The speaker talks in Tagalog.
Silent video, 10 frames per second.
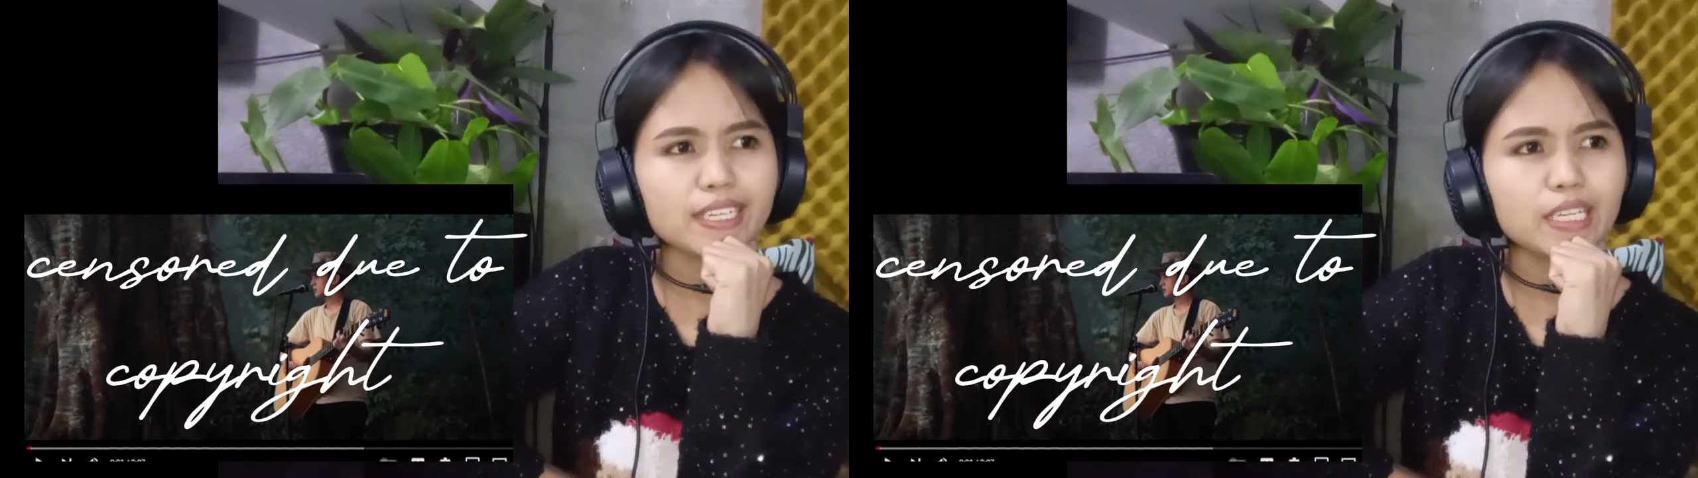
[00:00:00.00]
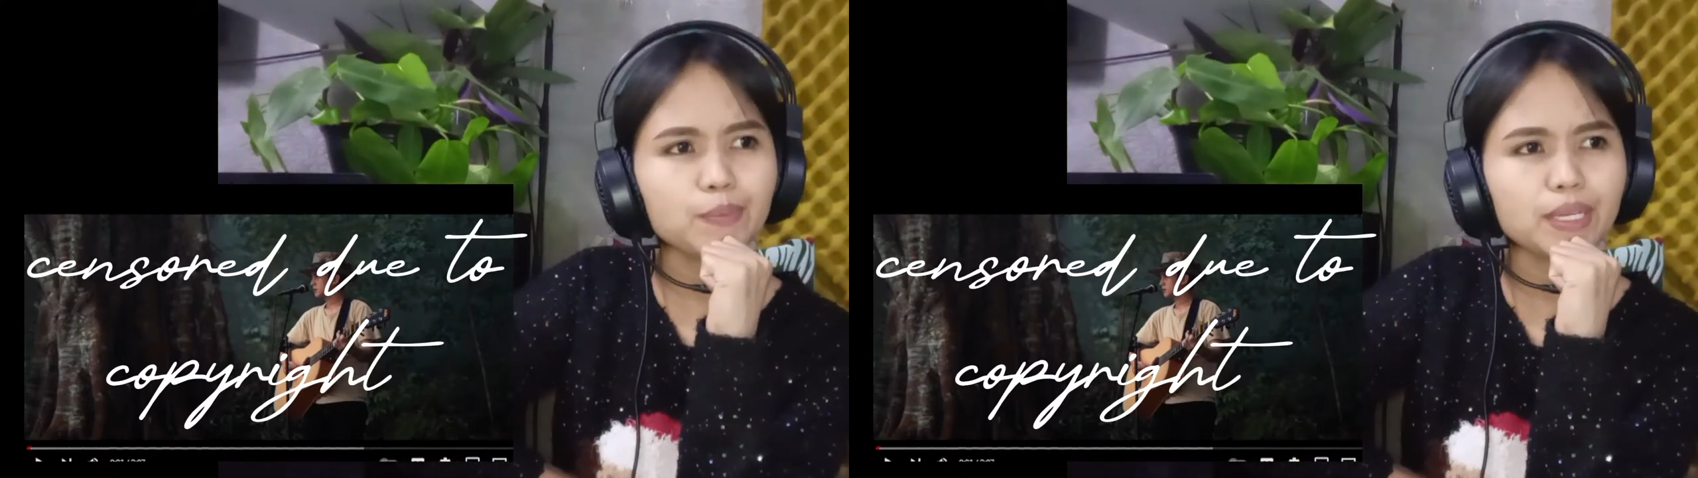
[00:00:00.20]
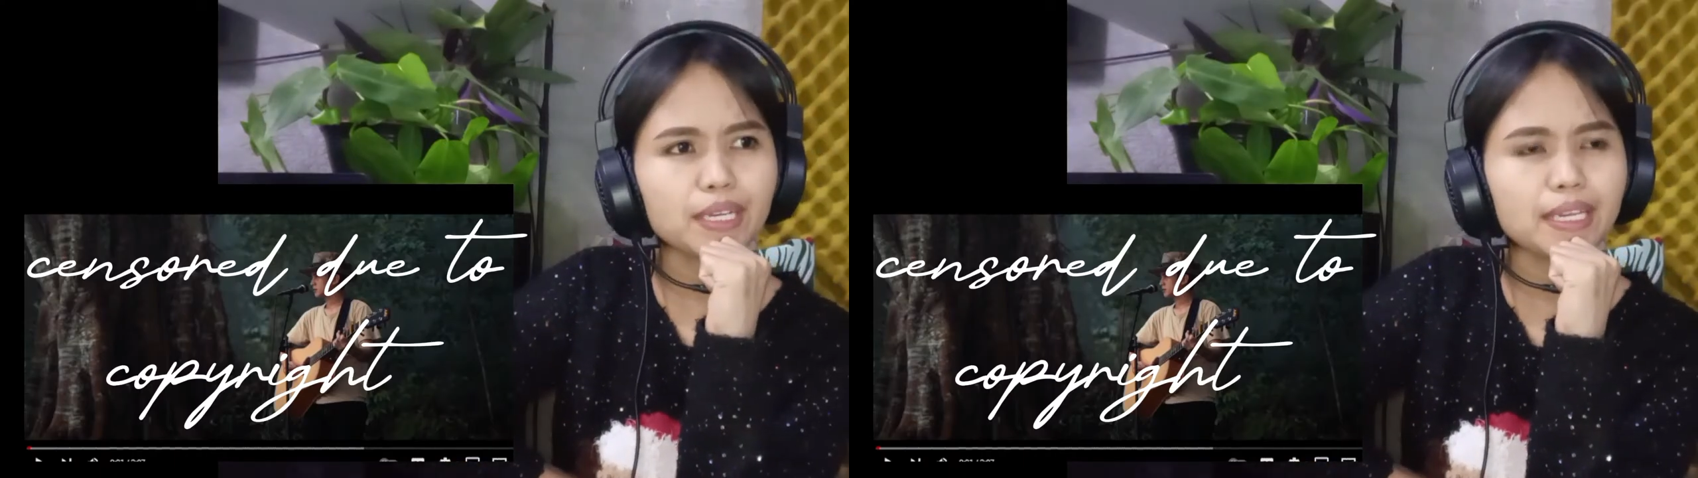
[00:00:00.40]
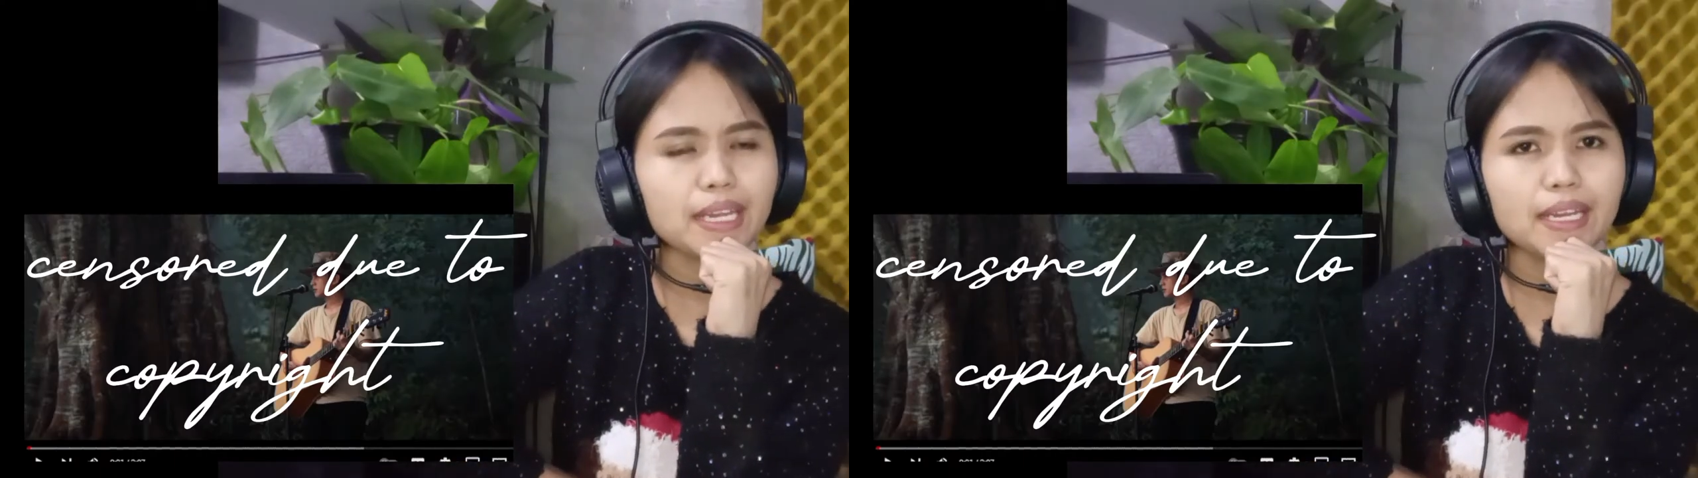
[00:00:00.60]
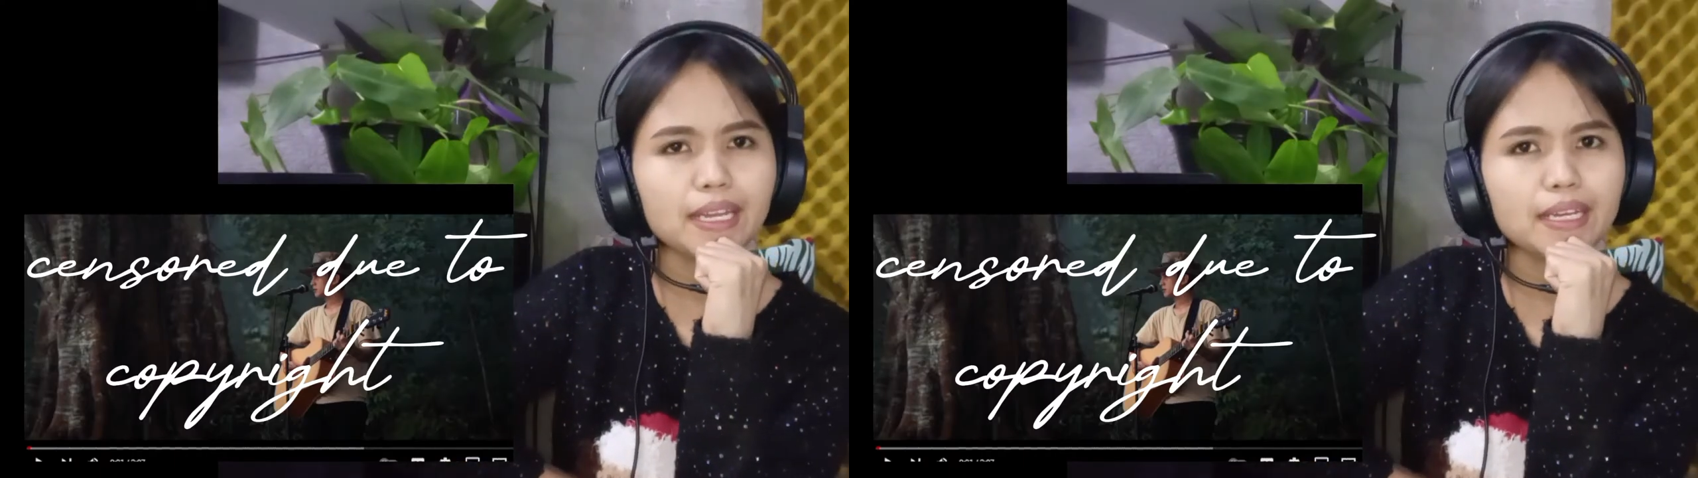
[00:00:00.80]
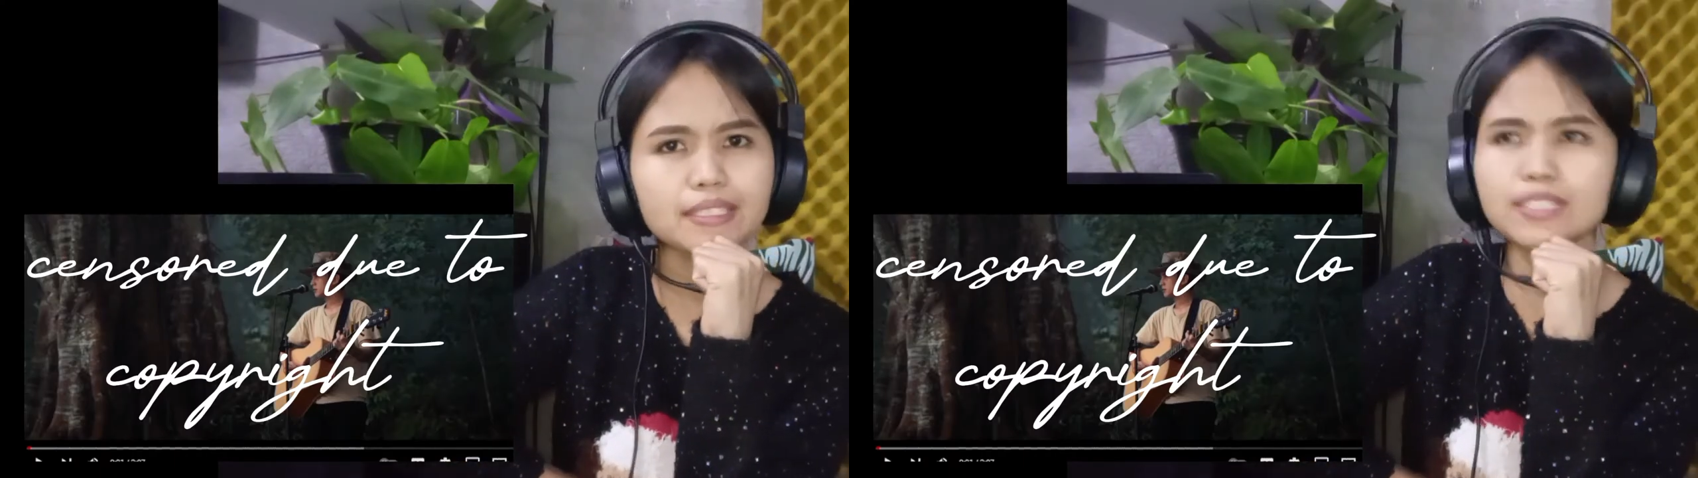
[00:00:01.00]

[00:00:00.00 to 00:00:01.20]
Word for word: na hindi pa nakilala?